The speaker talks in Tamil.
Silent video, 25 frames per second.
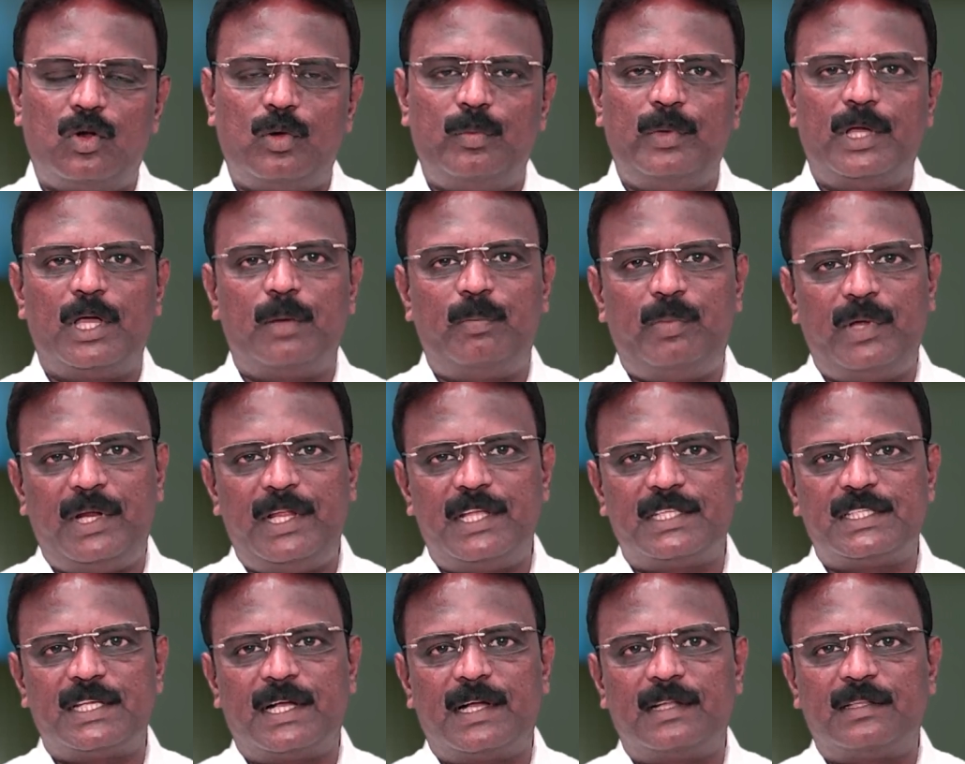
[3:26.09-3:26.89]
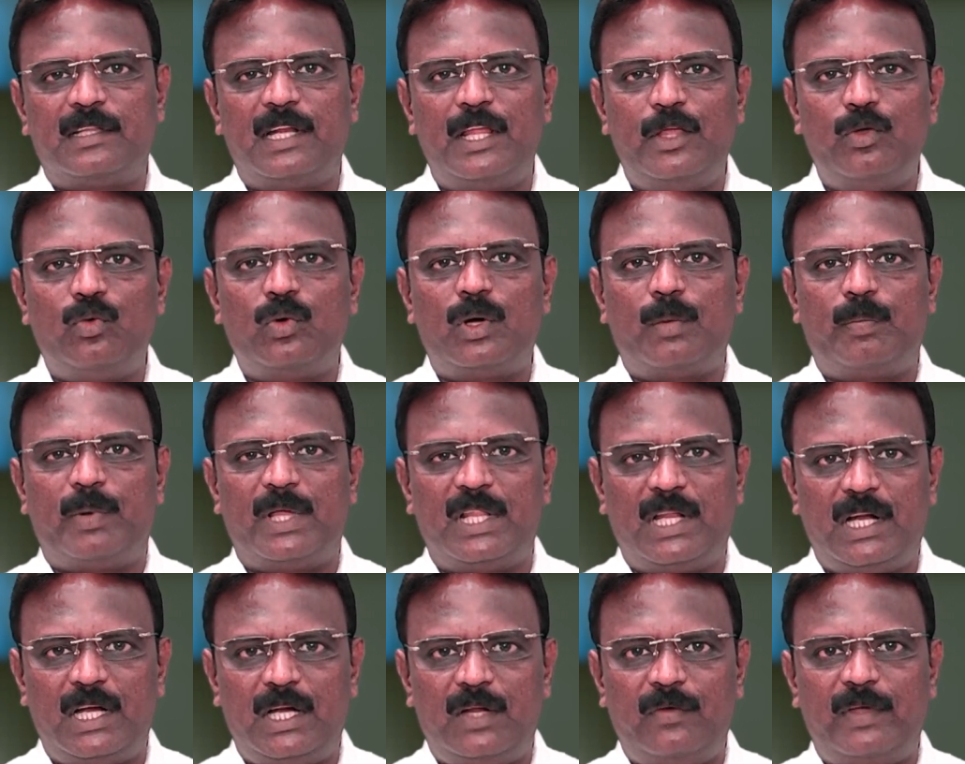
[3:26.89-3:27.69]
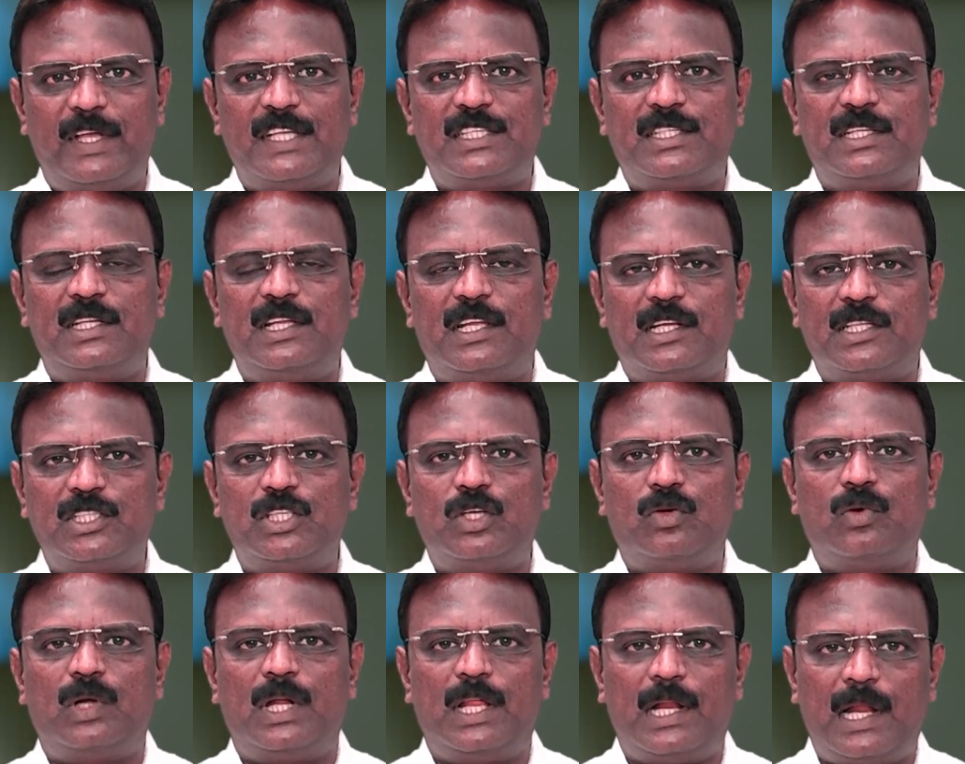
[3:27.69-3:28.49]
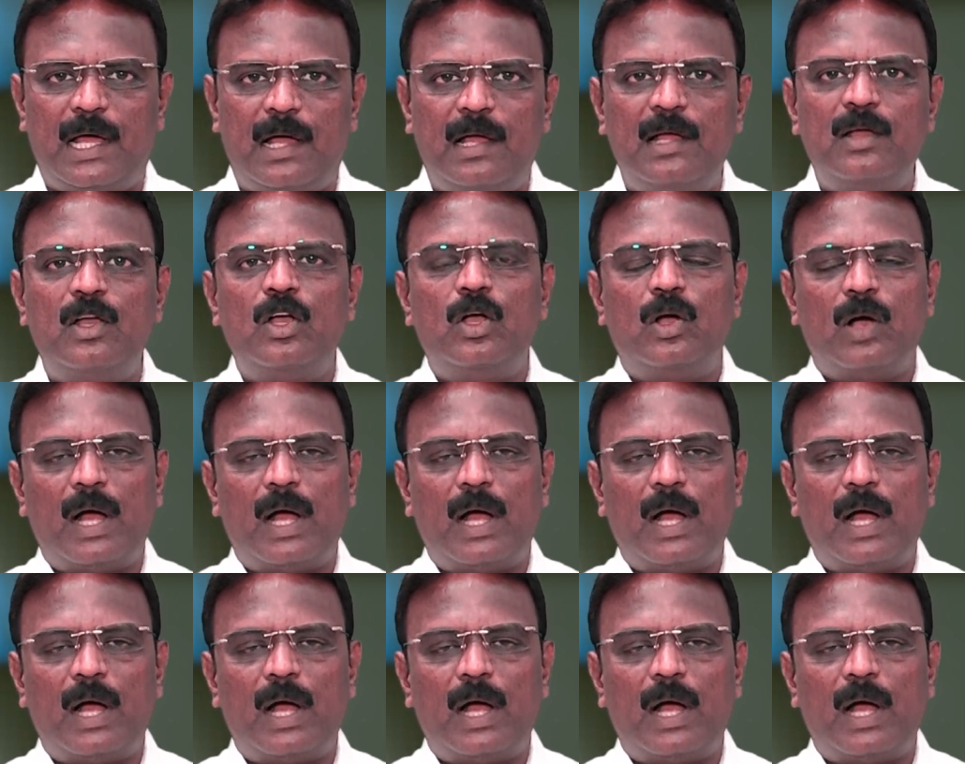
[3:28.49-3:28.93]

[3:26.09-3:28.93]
ஒரு மிகப்பெரிய சங்கத்தில் இவங்க பதினெட்டு வயசு நிறைஞ்சவங்களெல்லாம்